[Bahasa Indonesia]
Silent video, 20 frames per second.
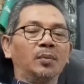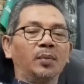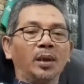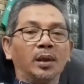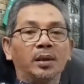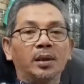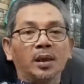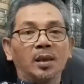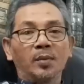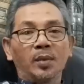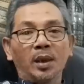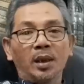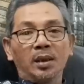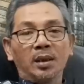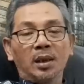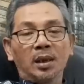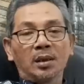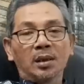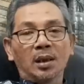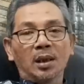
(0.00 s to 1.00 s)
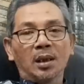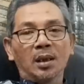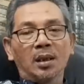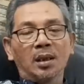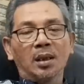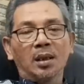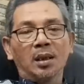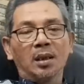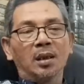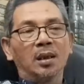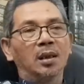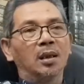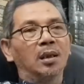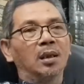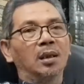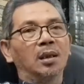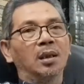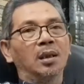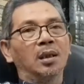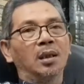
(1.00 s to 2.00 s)
PDIP ini adalah
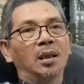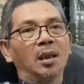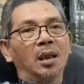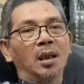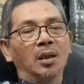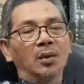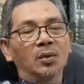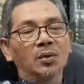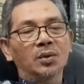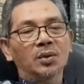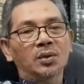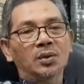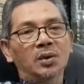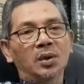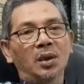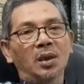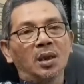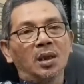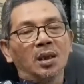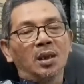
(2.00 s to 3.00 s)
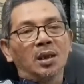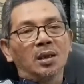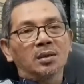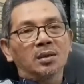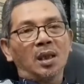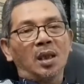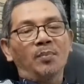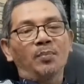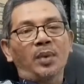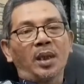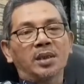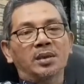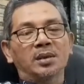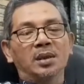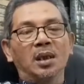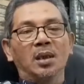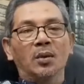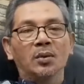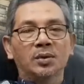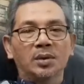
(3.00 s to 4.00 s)
uh, harus
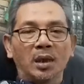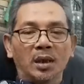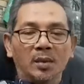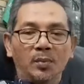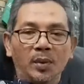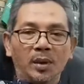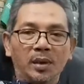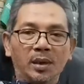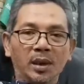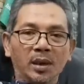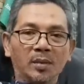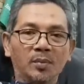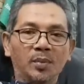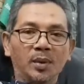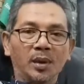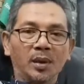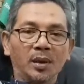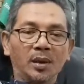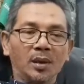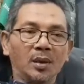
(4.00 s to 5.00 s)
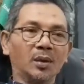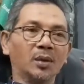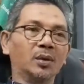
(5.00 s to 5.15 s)
capresnya harus dari PDIP.